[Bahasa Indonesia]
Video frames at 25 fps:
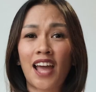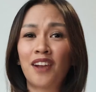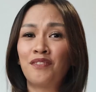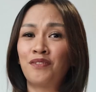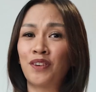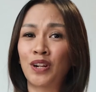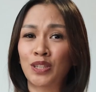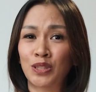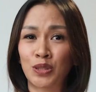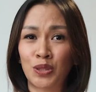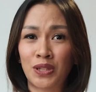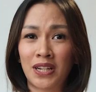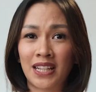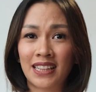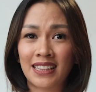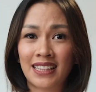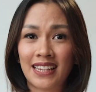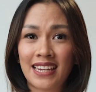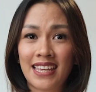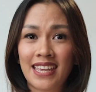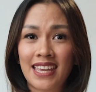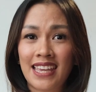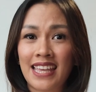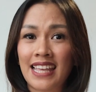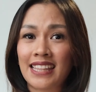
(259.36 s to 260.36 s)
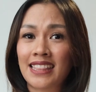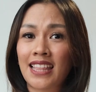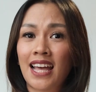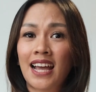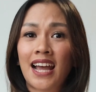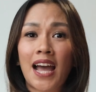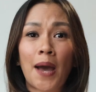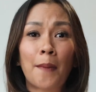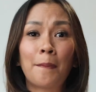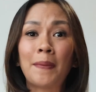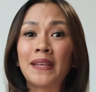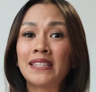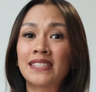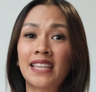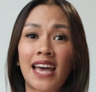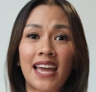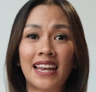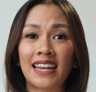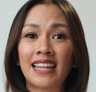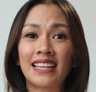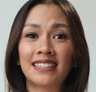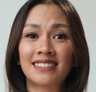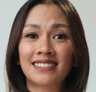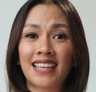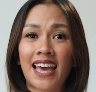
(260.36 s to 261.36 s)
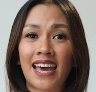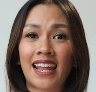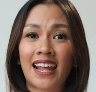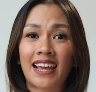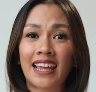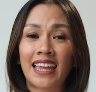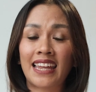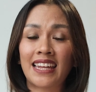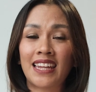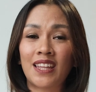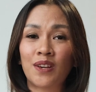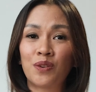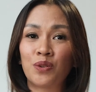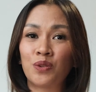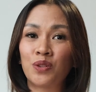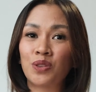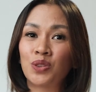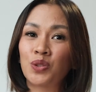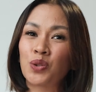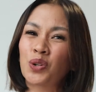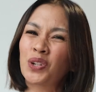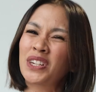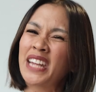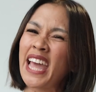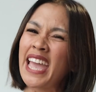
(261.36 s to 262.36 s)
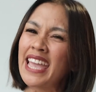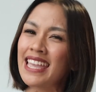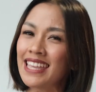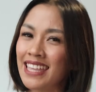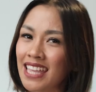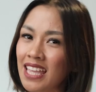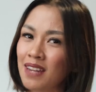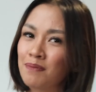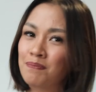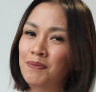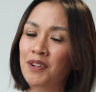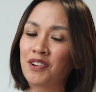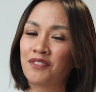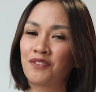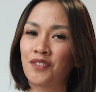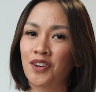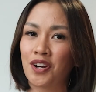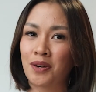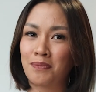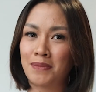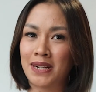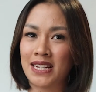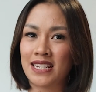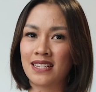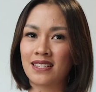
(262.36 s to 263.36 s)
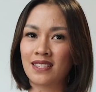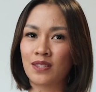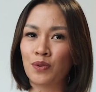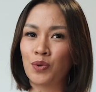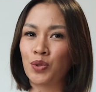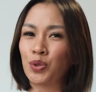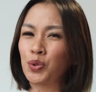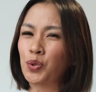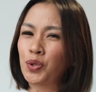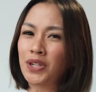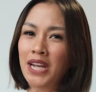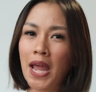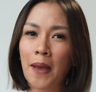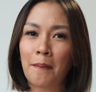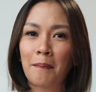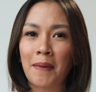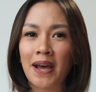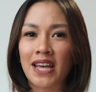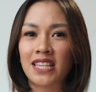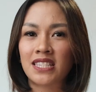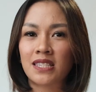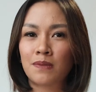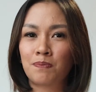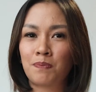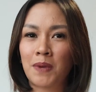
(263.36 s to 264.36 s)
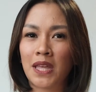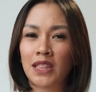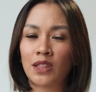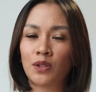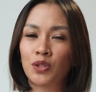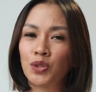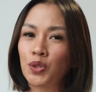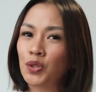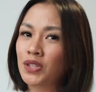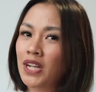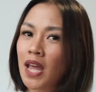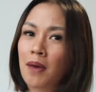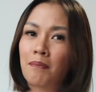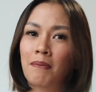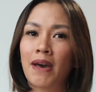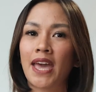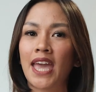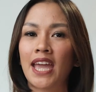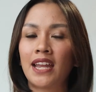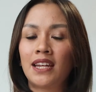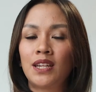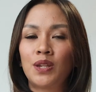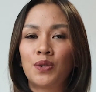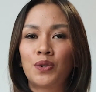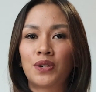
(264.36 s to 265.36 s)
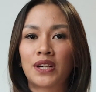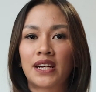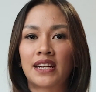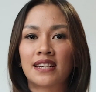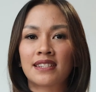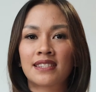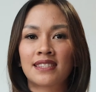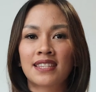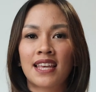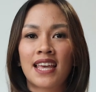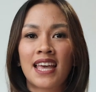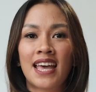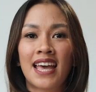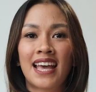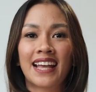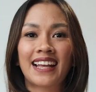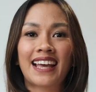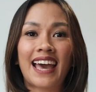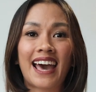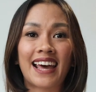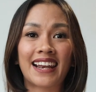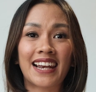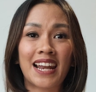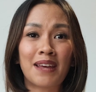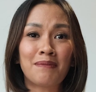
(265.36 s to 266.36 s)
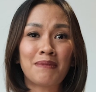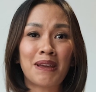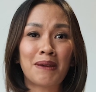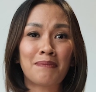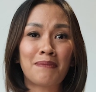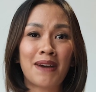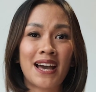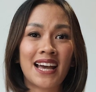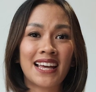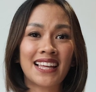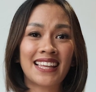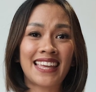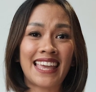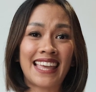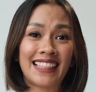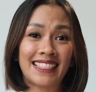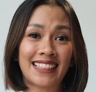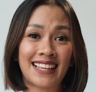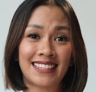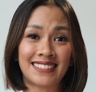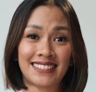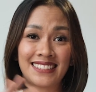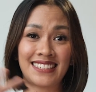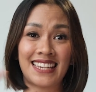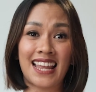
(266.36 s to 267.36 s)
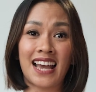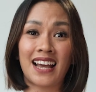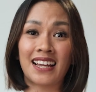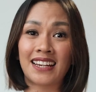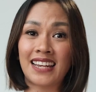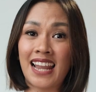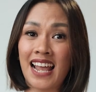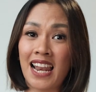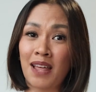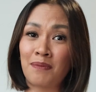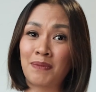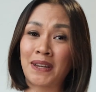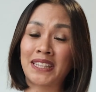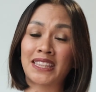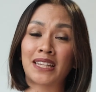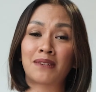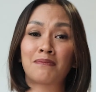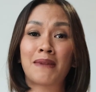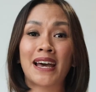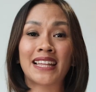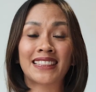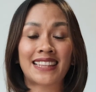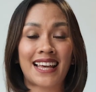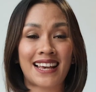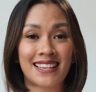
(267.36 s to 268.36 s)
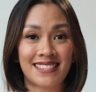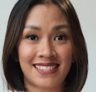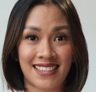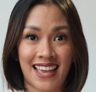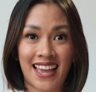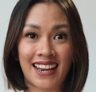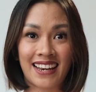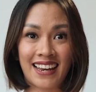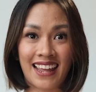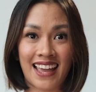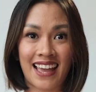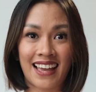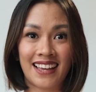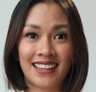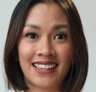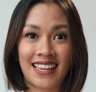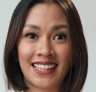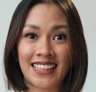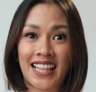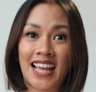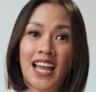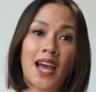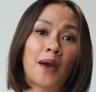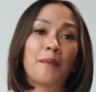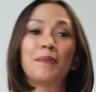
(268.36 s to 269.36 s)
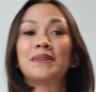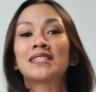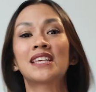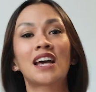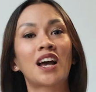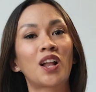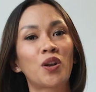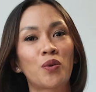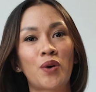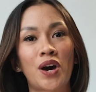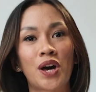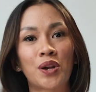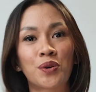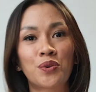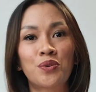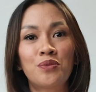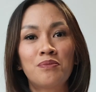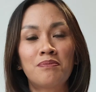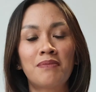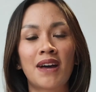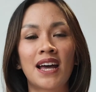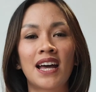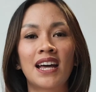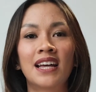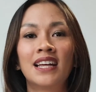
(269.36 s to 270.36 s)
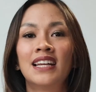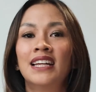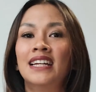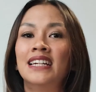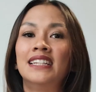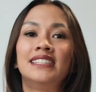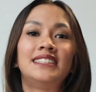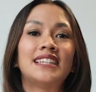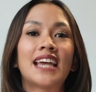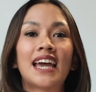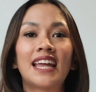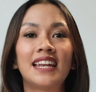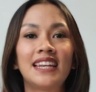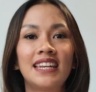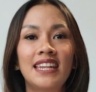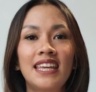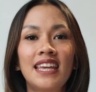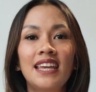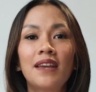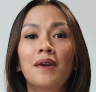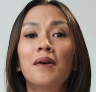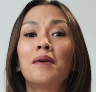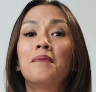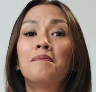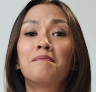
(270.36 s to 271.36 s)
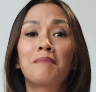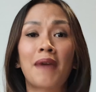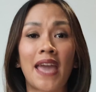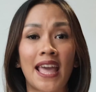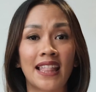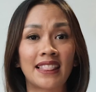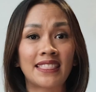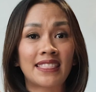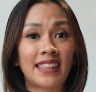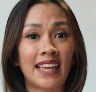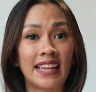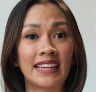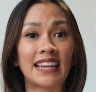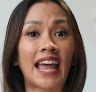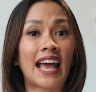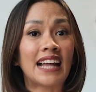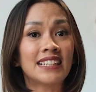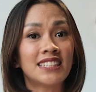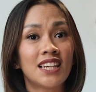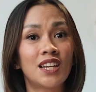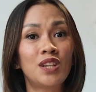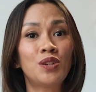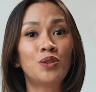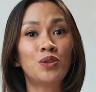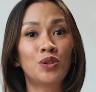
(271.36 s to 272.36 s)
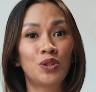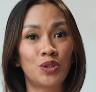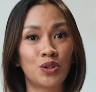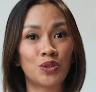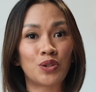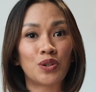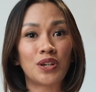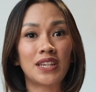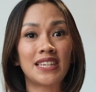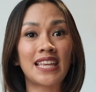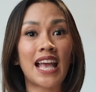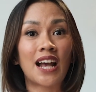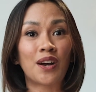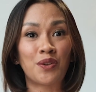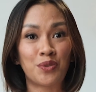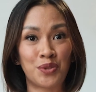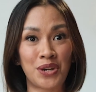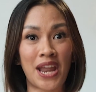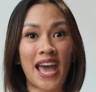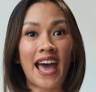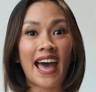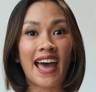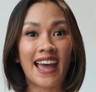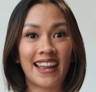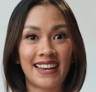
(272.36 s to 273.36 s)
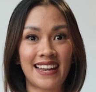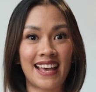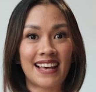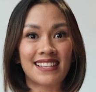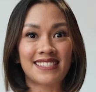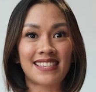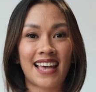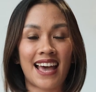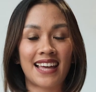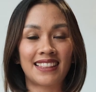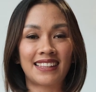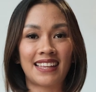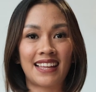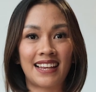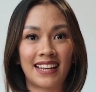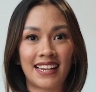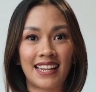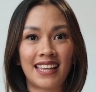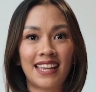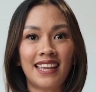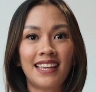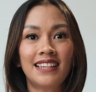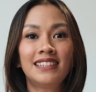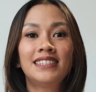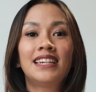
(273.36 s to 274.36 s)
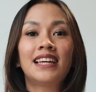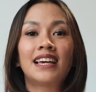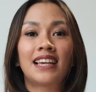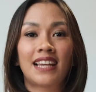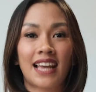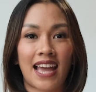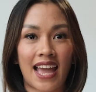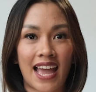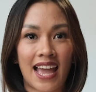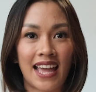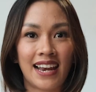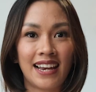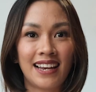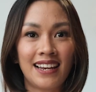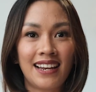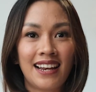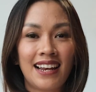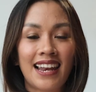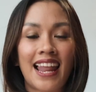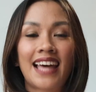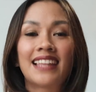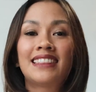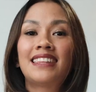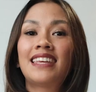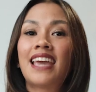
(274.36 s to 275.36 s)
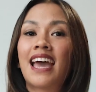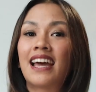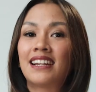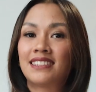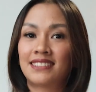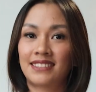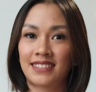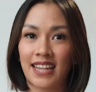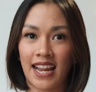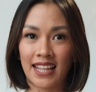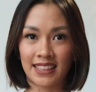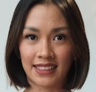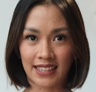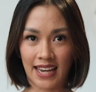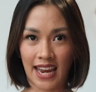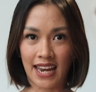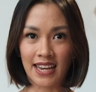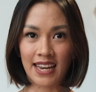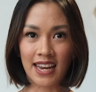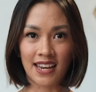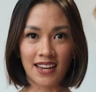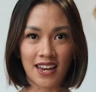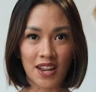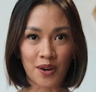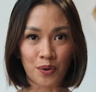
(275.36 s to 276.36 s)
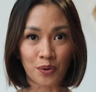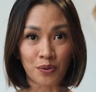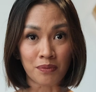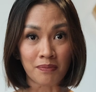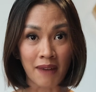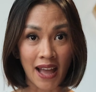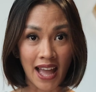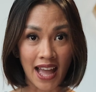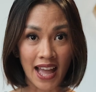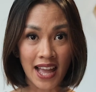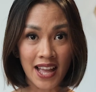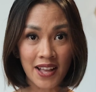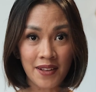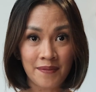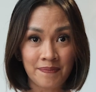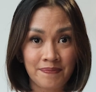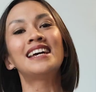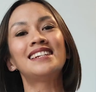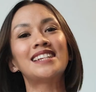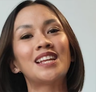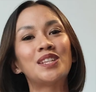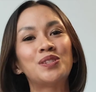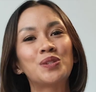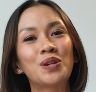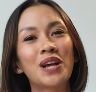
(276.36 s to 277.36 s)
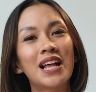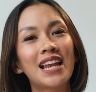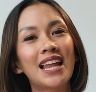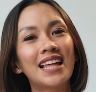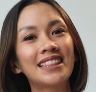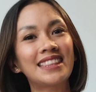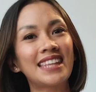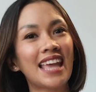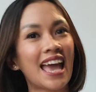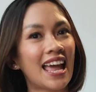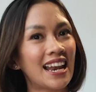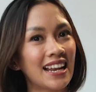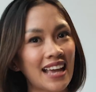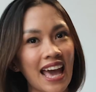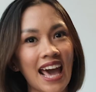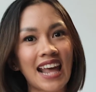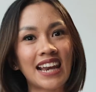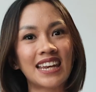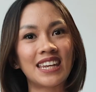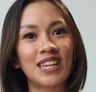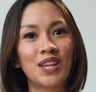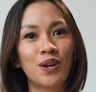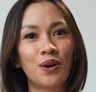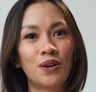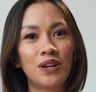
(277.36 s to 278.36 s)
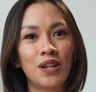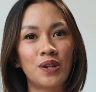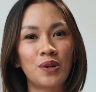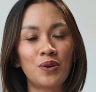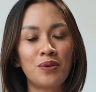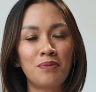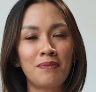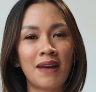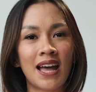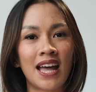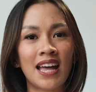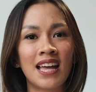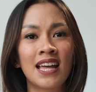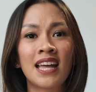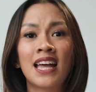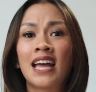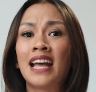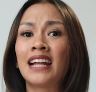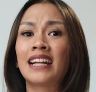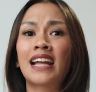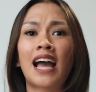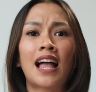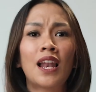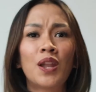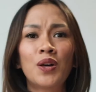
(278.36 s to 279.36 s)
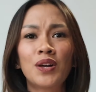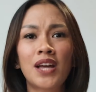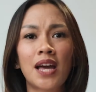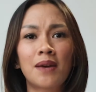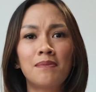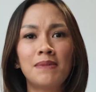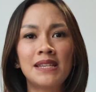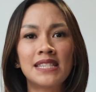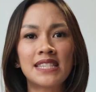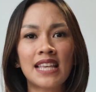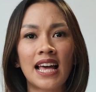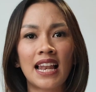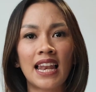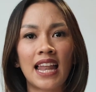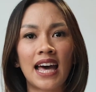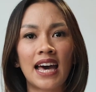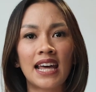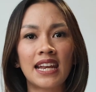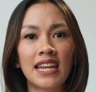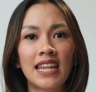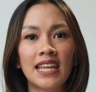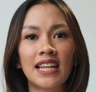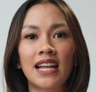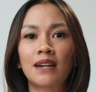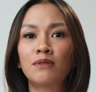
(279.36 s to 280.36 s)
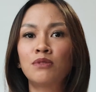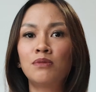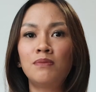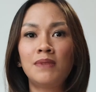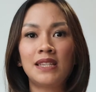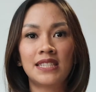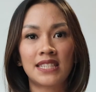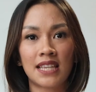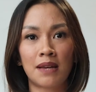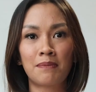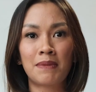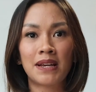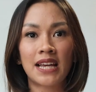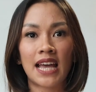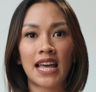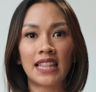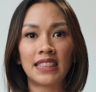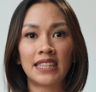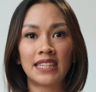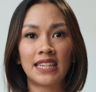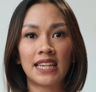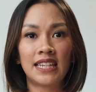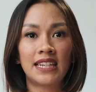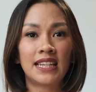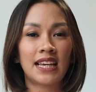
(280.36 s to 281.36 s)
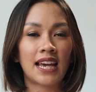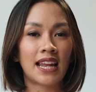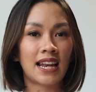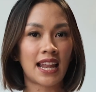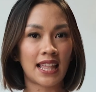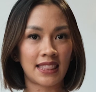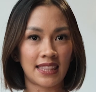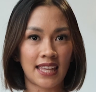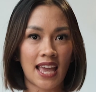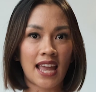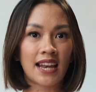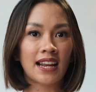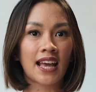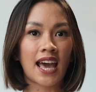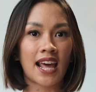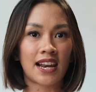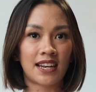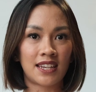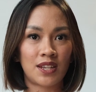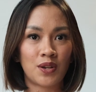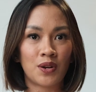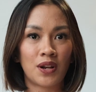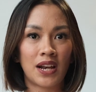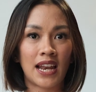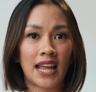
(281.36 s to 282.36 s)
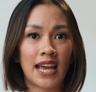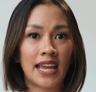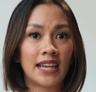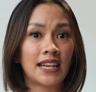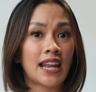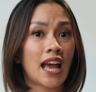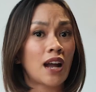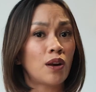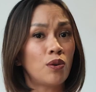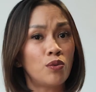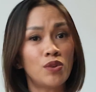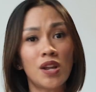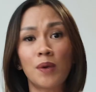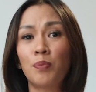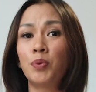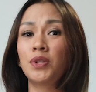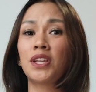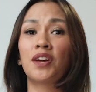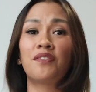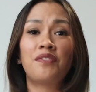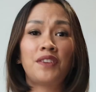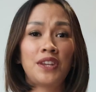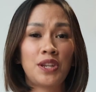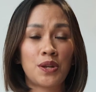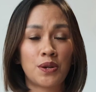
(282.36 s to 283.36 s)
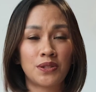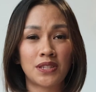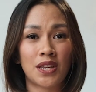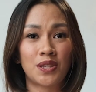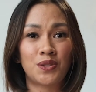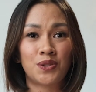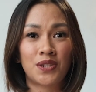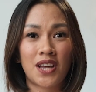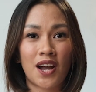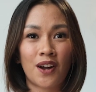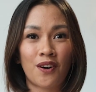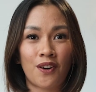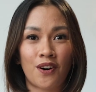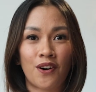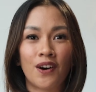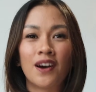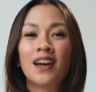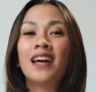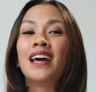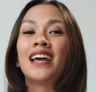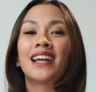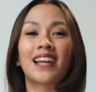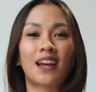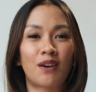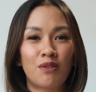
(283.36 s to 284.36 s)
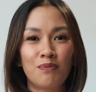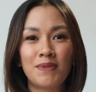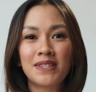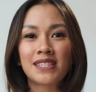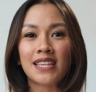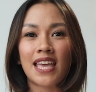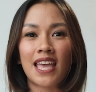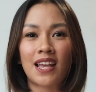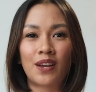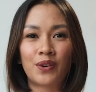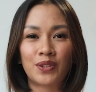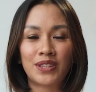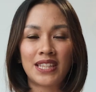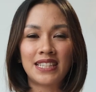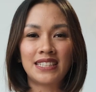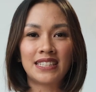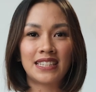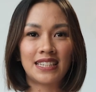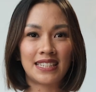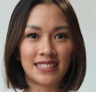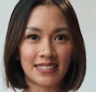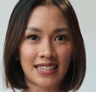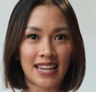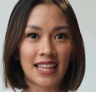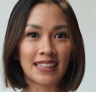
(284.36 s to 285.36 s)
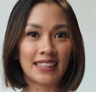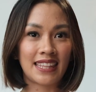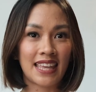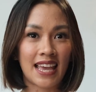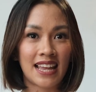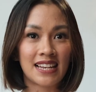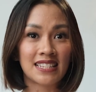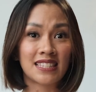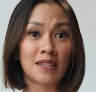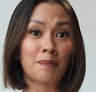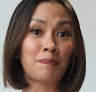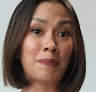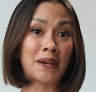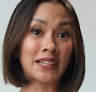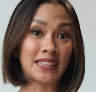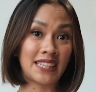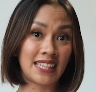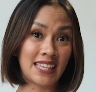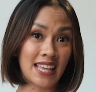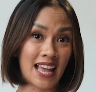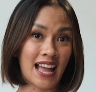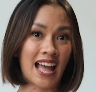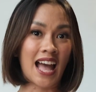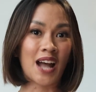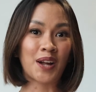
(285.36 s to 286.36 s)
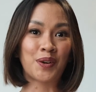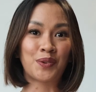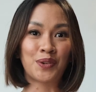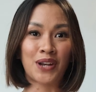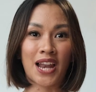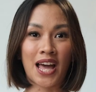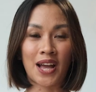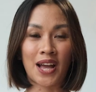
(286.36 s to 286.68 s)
Unfortunately, kita nggak bisa nih sekarang ini untuk naikin performance, untuk nambah speed, untuk nambah endurance, karena memang kita sedang dalam keterbatasan ya. Kita nggak bisa keluar rumah, jadi maintain aja dulu yang udah ada saat ini dengan latihan strength training di rumah dan juga latihan kardio di rumah. Kalau nggak bisa lari, kamu bisa menggantinya dengan latihan kardio lain. Aku udah punya video videonya juga kok. Kamu bisa ikutin jenis latihan seperti yang aku